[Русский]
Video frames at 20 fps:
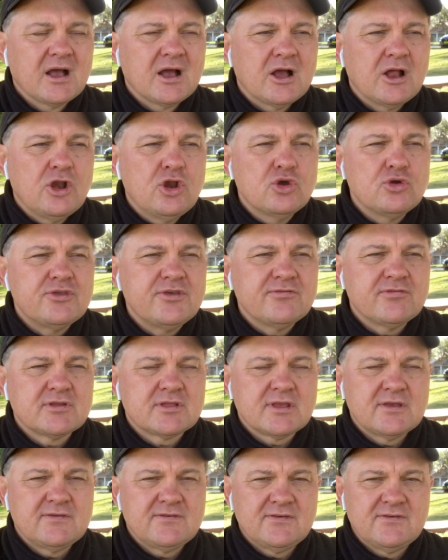Люди в
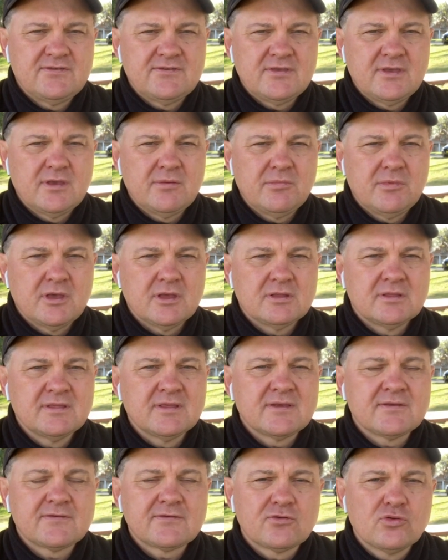этой системе
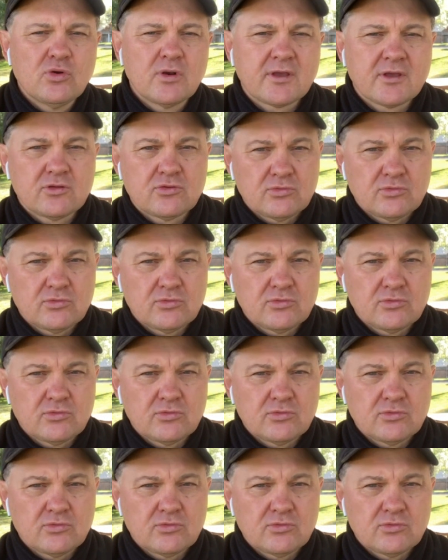настолько,